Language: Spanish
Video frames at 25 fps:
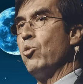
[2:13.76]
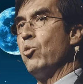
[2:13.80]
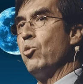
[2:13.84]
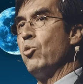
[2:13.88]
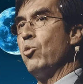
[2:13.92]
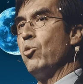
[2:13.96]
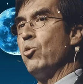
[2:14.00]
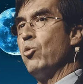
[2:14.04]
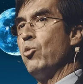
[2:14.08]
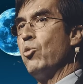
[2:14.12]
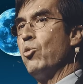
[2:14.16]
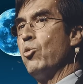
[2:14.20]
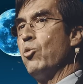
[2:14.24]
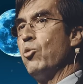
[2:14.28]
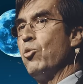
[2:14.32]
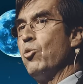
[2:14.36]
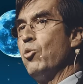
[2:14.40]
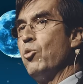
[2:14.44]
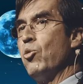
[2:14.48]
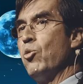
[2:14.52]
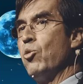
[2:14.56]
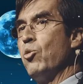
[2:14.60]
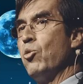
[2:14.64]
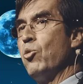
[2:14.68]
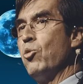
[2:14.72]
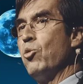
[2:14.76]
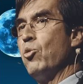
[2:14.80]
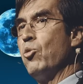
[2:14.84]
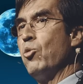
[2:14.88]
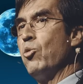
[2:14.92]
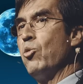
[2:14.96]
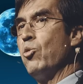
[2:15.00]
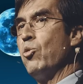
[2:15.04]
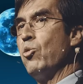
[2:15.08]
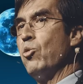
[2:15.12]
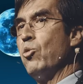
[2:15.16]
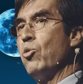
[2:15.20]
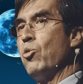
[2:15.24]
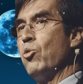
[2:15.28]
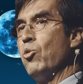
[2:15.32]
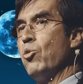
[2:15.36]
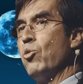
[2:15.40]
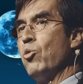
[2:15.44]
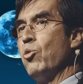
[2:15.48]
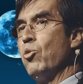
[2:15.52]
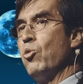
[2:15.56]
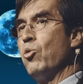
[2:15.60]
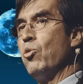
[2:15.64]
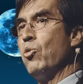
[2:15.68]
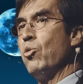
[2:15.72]
Y si encima estoy angustiado
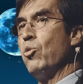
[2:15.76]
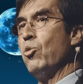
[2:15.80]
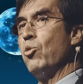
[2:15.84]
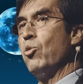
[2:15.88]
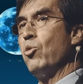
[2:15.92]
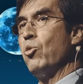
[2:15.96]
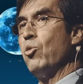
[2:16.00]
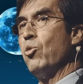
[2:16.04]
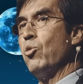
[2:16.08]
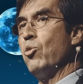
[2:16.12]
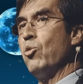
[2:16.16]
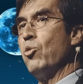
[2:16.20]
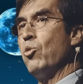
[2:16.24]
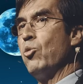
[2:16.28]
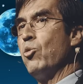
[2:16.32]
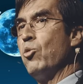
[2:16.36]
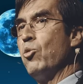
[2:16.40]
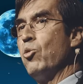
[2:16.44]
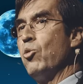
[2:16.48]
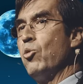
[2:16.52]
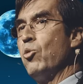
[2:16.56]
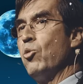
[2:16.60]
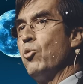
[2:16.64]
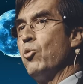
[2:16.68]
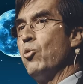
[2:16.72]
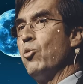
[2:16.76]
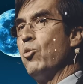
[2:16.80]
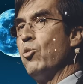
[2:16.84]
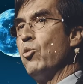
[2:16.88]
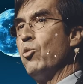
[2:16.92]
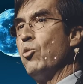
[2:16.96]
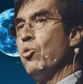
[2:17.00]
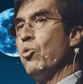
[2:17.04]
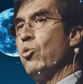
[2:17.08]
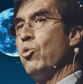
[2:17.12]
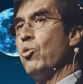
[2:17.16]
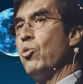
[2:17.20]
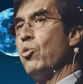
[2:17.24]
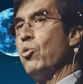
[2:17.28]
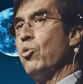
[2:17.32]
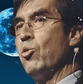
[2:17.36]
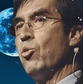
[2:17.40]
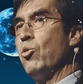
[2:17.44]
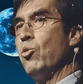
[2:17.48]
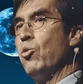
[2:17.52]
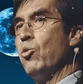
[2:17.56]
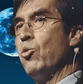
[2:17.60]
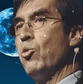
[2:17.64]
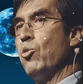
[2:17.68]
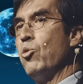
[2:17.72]
o estoy frustrado, estoy generando
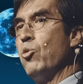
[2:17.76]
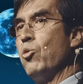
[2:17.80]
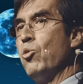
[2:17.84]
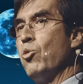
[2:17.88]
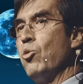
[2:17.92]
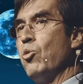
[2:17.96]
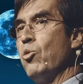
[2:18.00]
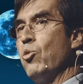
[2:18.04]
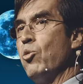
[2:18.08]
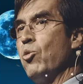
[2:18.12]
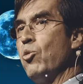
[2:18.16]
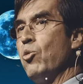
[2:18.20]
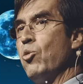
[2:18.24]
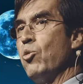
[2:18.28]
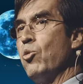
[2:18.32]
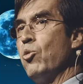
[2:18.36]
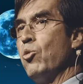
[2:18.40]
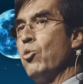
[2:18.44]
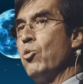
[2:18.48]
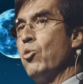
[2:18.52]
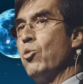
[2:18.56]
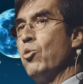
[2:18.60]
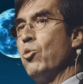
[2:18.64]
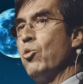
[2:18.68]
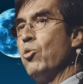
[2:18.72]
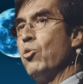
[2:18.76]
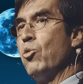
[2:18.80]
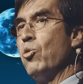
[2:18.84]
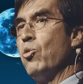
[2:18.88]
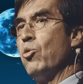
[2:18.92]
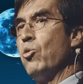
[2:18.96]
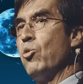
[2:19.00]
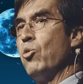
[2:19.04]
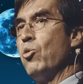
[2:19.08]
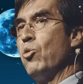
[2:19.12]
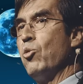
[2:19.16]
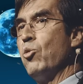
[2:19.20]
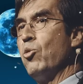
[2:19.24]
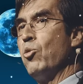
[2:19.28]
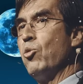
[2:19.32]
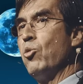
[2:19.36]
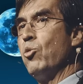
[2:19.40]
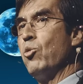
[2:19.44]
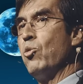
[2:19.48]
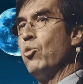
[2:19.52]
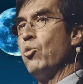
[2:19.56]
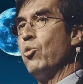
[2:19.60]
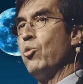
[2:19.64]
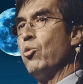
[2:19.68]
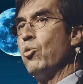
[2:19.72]
daño biológico. Entonces el
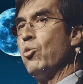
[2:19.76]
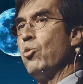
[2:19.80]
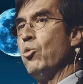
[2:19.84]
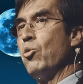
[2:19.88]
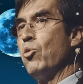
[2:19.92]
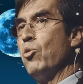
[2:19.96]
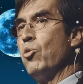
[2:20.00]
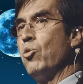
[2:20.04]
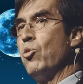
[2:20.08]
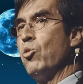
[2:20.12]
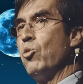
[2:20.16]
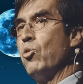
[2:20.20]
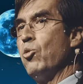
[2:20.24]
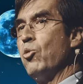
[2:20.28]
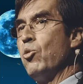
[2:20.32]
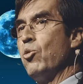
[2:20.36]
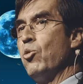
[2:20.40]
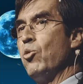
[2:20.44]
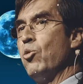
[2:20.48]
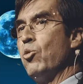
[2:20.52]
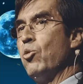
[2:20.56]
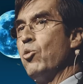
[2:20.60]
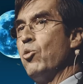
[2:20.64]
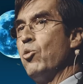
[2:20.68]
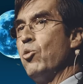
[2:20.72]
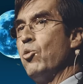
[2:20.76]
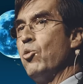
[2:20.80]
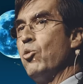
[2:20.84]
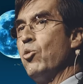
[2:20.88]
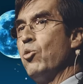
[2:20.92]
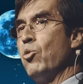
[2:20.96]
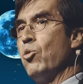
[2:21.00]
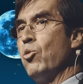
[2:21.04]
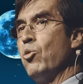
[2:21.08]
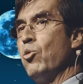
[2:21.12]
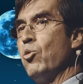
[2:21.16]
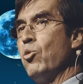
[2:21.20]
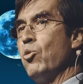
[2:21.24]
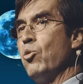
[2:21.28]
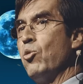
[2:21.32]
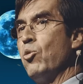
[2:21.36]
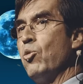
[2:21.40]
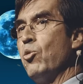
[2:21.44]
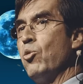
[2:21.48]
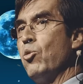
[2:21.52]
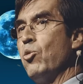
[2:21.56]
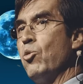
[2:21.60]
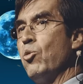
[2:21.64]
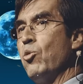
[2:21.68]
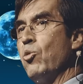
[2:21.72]
mindfulness es una parte
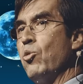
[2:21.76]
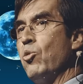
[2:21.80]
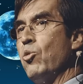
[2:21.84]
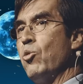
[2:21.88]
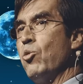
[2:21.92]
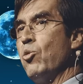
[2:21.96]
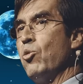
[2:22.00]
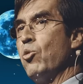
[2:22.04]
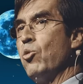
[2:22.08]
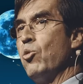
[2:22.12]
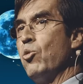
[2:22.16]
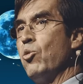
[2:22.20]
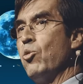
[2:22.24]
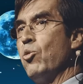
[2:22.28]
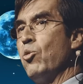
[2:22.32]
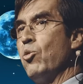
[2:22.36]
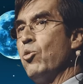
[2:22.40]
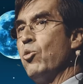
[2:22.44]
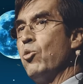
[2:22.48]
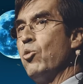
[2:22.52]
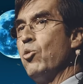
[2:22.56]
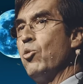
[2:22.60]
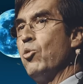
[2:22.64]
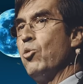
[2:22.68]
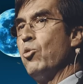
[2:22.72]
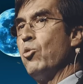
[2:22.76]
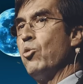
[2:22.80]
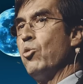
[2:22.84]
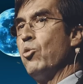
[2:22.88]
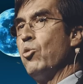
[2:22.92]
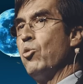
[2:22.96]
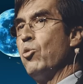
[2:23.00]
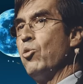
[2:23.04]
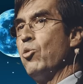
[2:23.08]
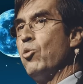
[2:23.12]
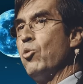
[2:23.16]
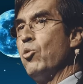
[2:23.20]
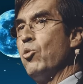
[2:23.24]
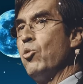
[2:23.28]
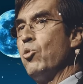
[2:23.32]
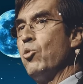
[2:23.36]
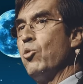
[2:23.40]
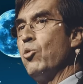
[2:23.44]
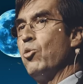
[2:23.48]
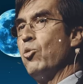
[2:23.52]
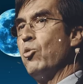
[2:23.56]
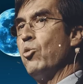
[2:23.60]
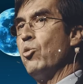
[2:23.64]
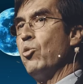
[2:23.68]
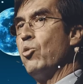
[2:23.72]
de la meditación, lo que se llama shamada,
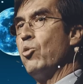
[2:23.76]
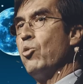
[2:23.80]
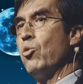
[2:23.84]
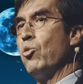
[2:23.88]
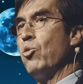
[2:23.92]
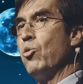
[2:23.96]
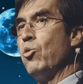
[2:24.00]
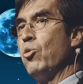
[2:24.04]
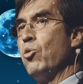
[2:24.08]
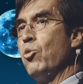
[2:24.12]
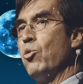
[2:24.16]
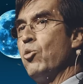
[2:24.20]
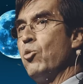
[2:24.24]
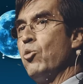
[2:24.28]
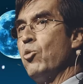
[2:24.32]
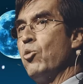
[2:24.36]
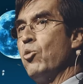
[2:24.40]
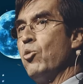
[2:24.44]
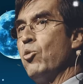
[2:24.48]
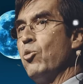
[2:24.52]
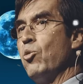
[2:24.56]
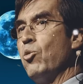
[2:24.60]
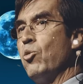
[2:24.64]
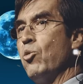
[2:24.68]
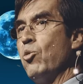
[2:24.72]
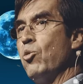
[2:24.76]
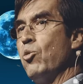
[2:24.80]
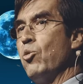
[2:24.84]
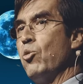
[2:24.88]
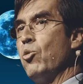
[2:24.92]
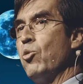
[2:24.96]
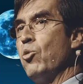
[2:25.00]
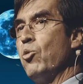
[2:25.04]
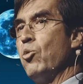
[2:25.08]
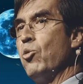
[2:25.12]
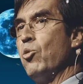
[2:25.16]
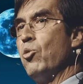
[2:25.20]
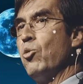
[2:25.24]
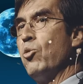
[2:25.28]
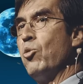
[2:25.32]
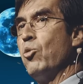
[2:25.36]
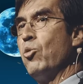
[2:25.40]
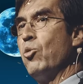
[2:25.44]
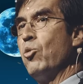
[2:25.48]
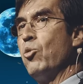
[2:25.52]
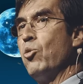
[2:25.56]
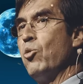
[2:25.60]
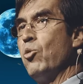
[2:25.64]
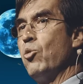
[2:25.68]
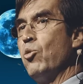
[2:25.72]
que lo que hace es
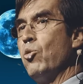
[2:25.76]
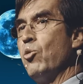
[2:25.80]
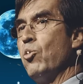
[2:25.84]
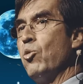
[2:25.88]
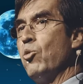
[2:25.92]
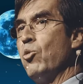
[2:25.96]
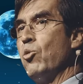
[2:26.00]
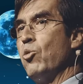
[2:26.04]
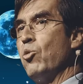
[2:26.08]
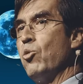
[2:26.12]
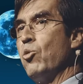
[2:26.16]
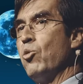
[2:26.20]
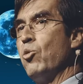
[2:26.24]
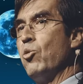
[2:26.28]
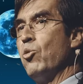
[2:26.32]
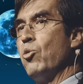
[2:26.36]
estabilizar la atención.